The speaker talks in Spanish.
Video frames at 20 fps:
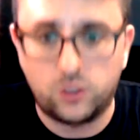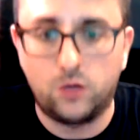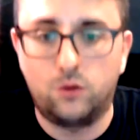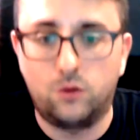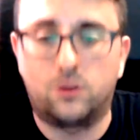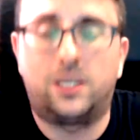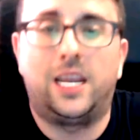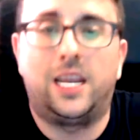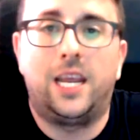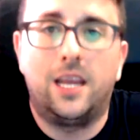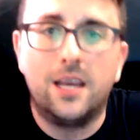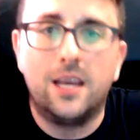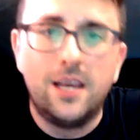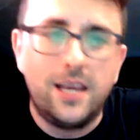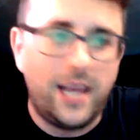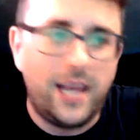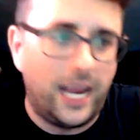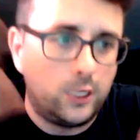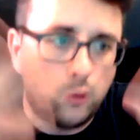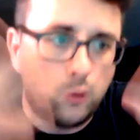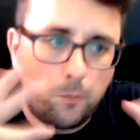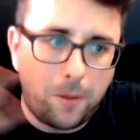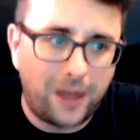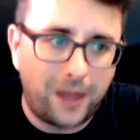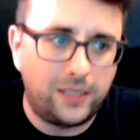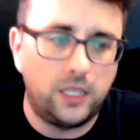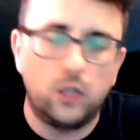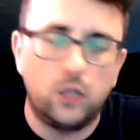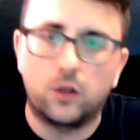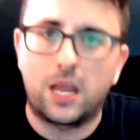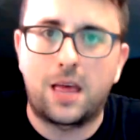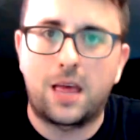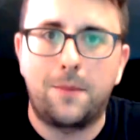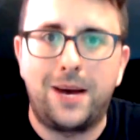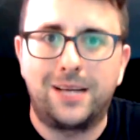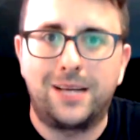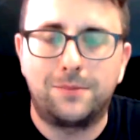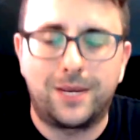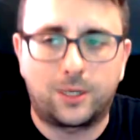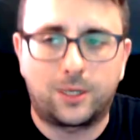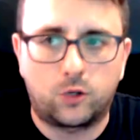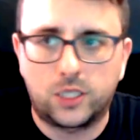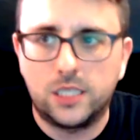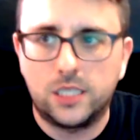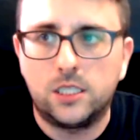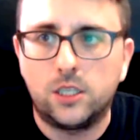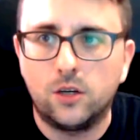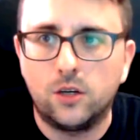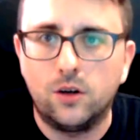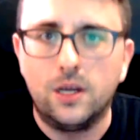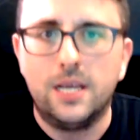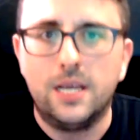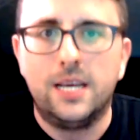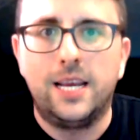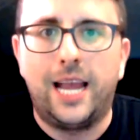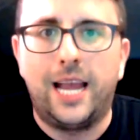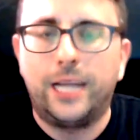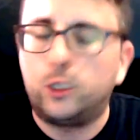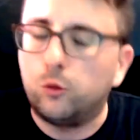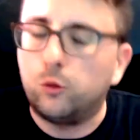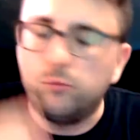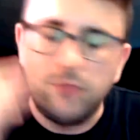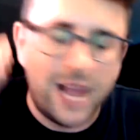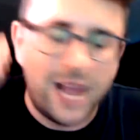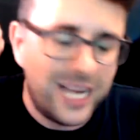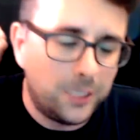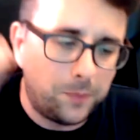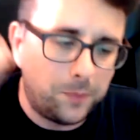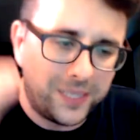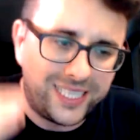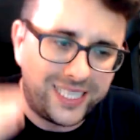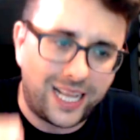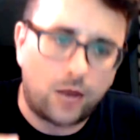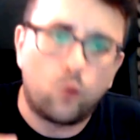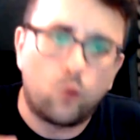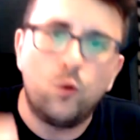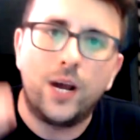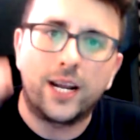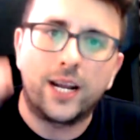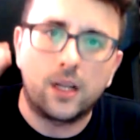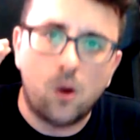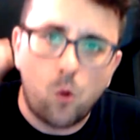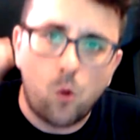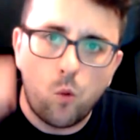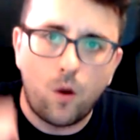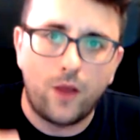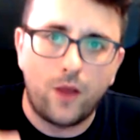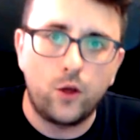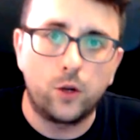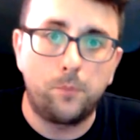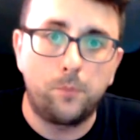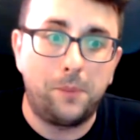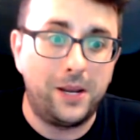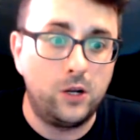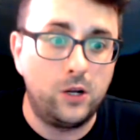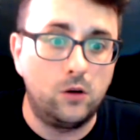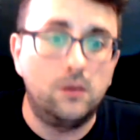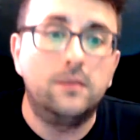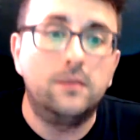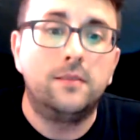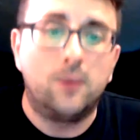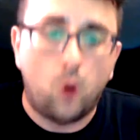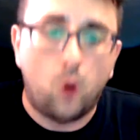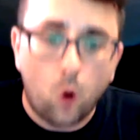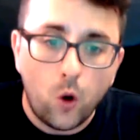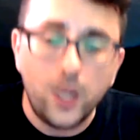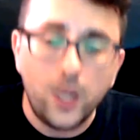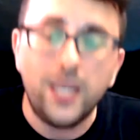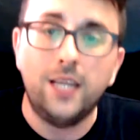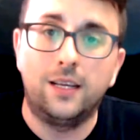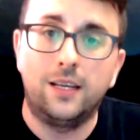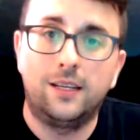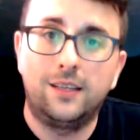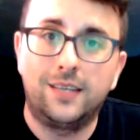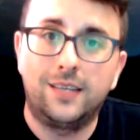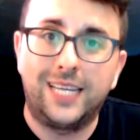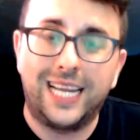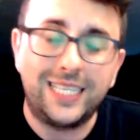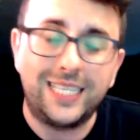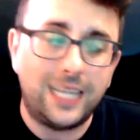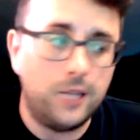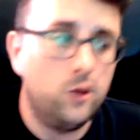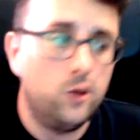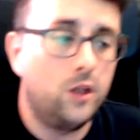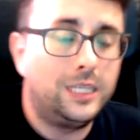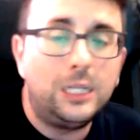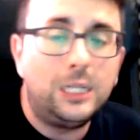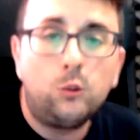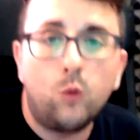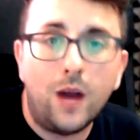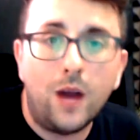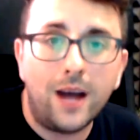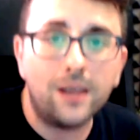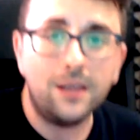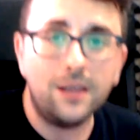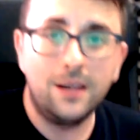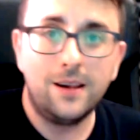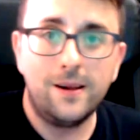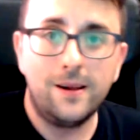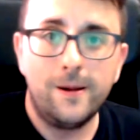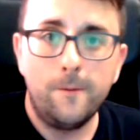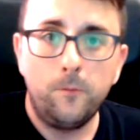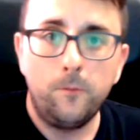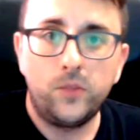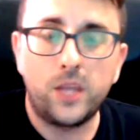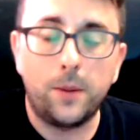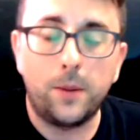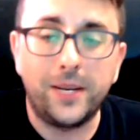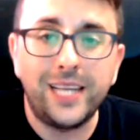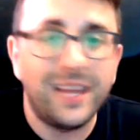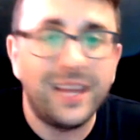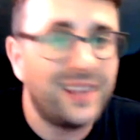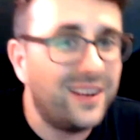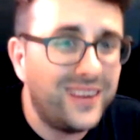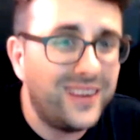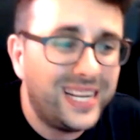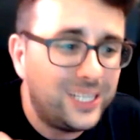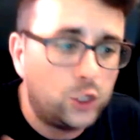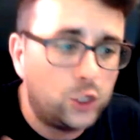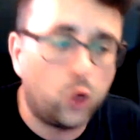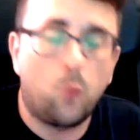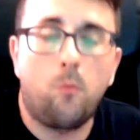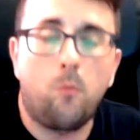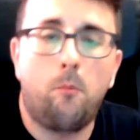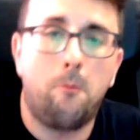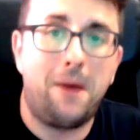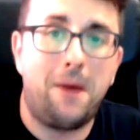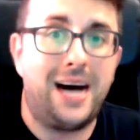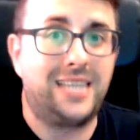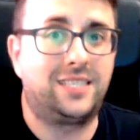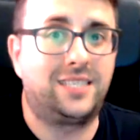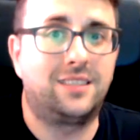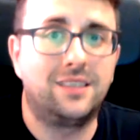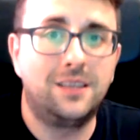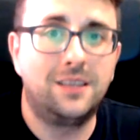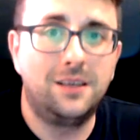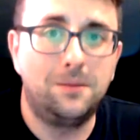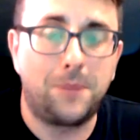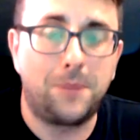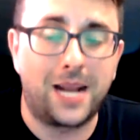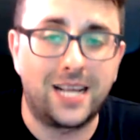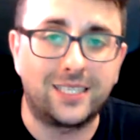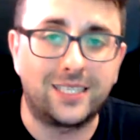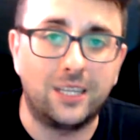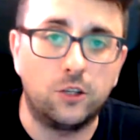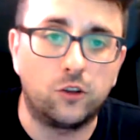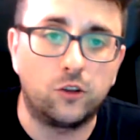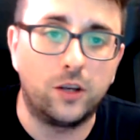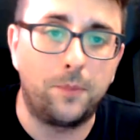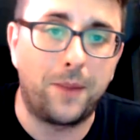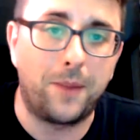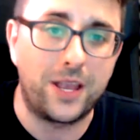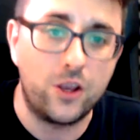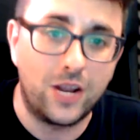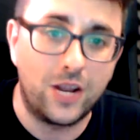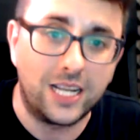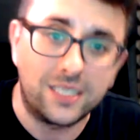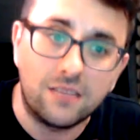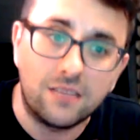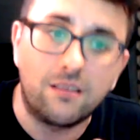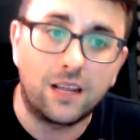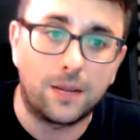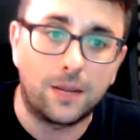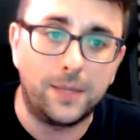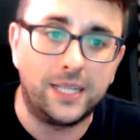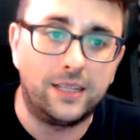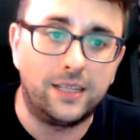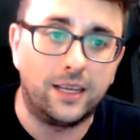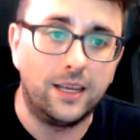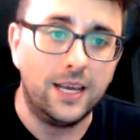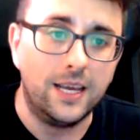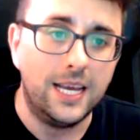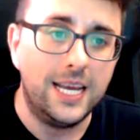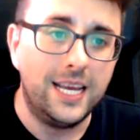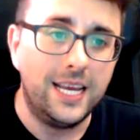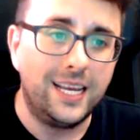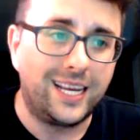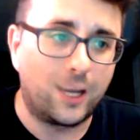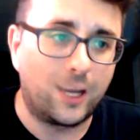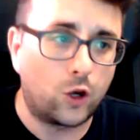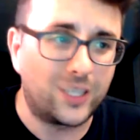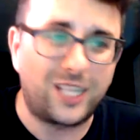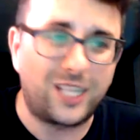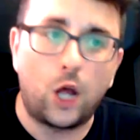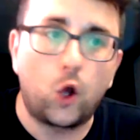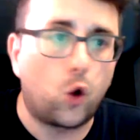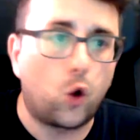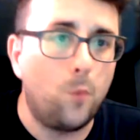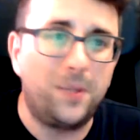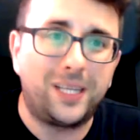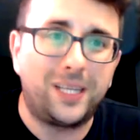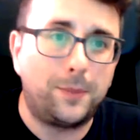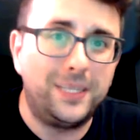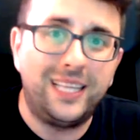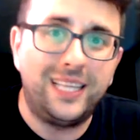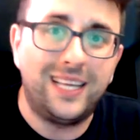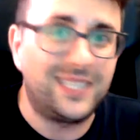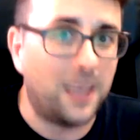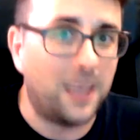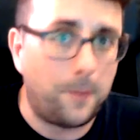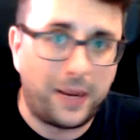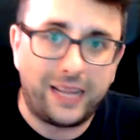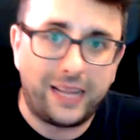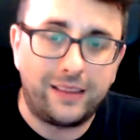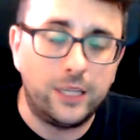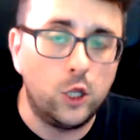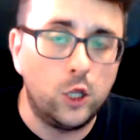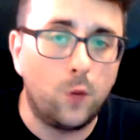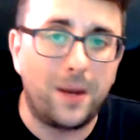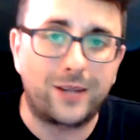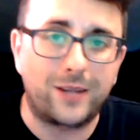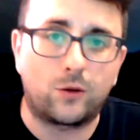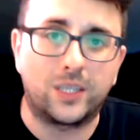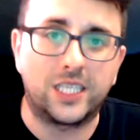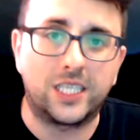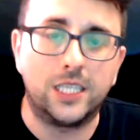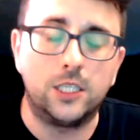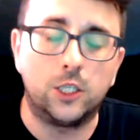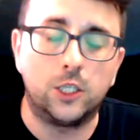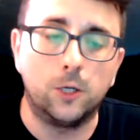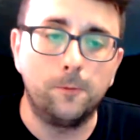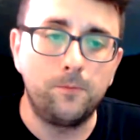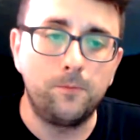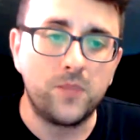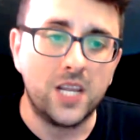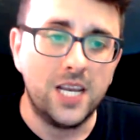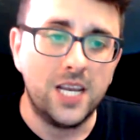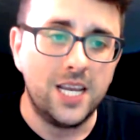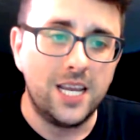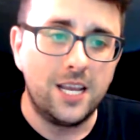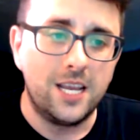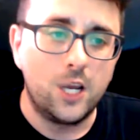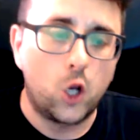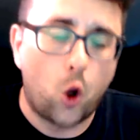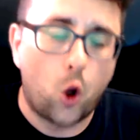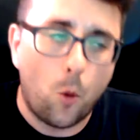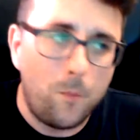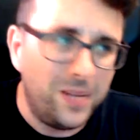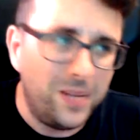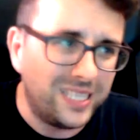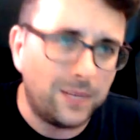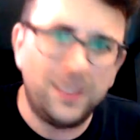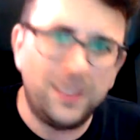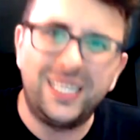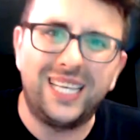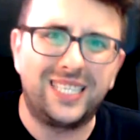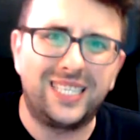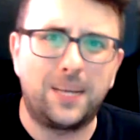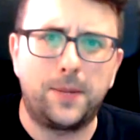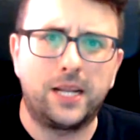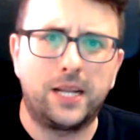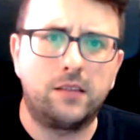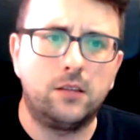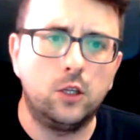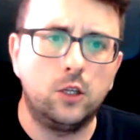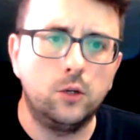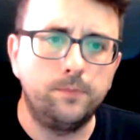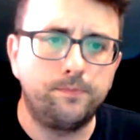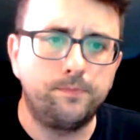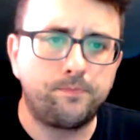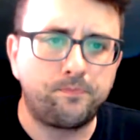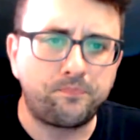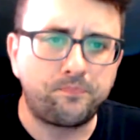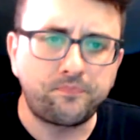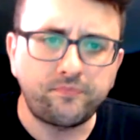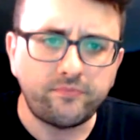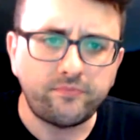Ya os digo que es un partido nada más. Marco Asensio es un espectacular jugador, pero hoy, que ha salido de titular, debería de haber hecho más para la selección española, sinceramente. Creo que ha estado completamente desaparecido Marco Asensio, completamente desaparecido.